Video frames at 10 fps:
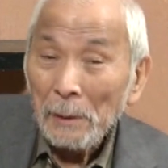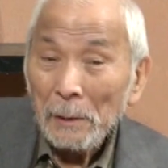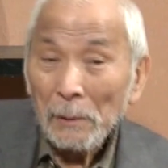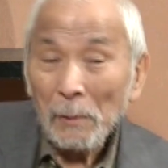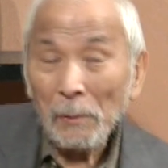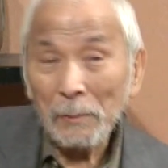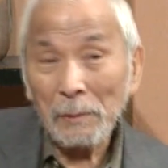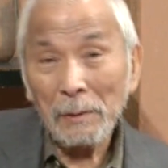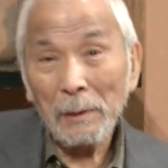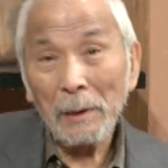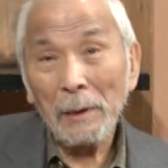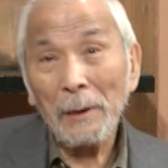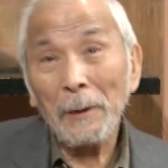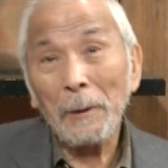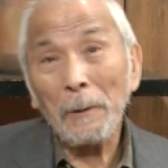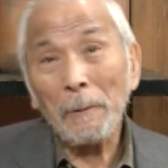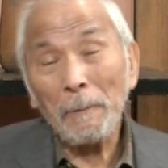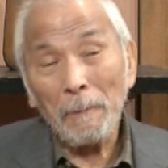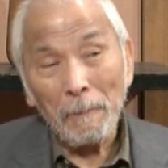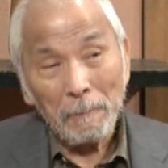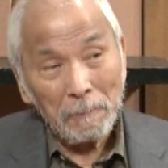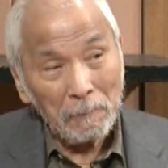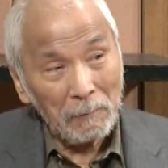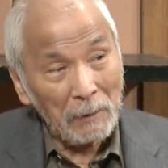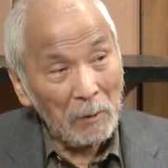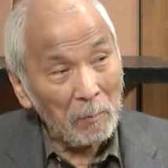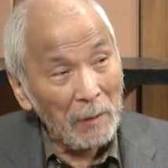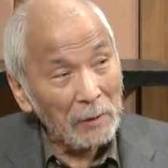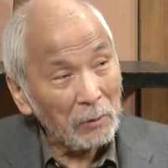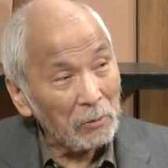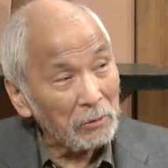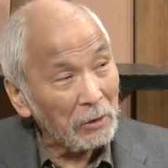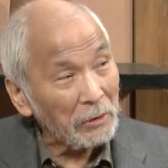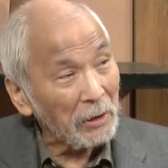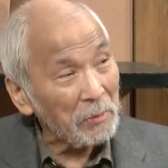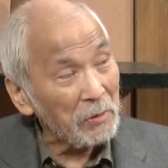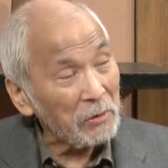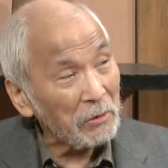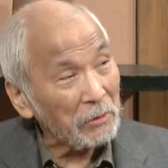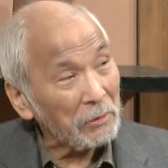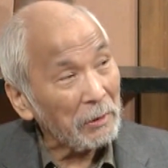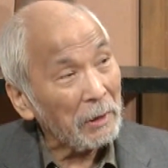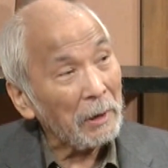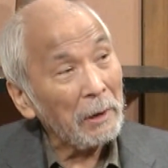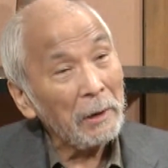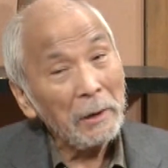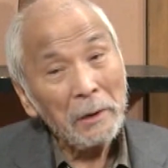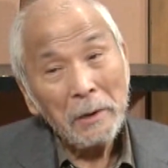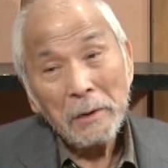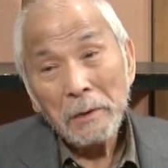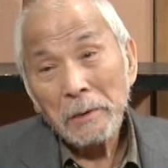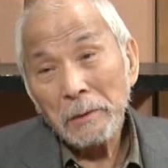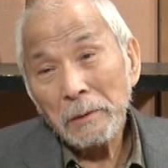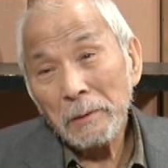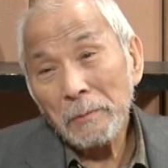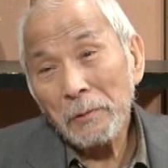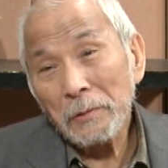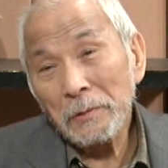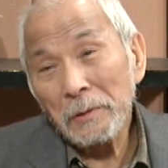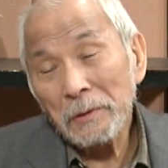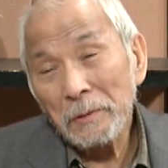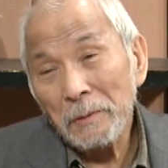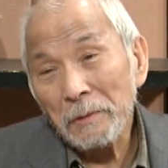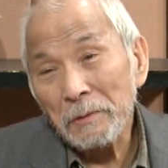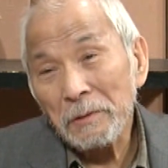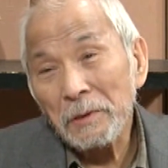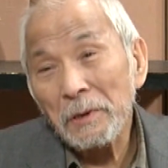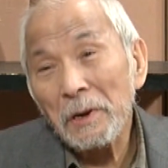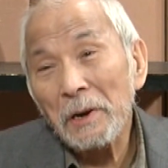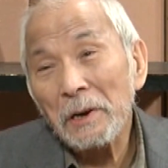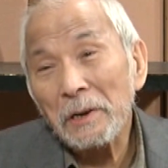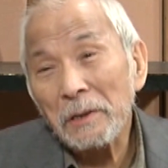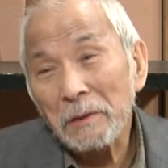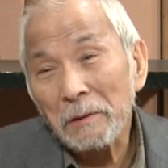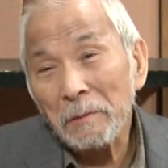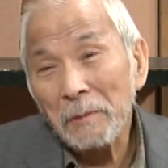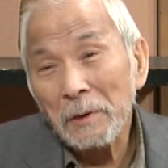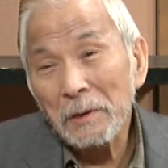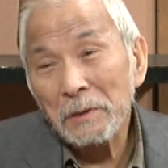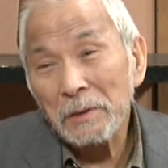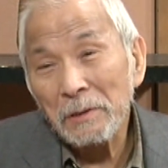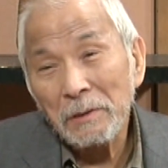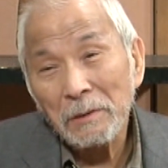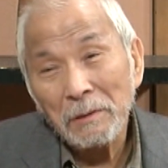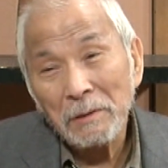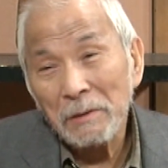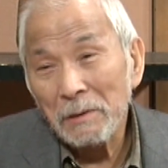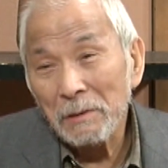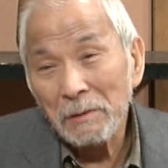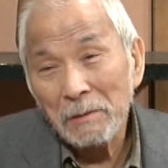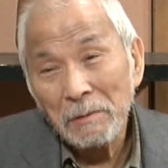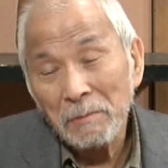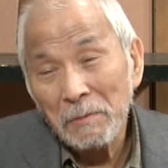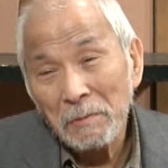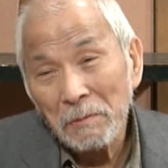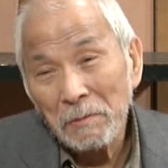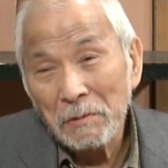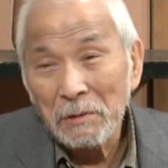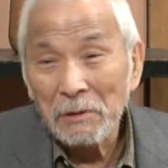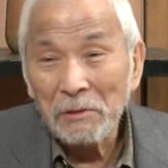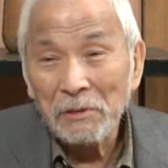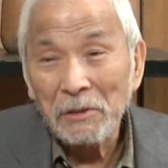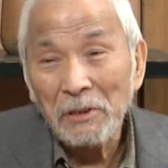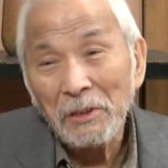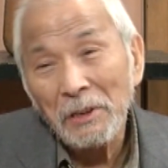こんなねこんな間の抜けた民族は、うん、あれ僕に言わせれば「うせやがれ」って「お前ら人類と、はい、人類入れて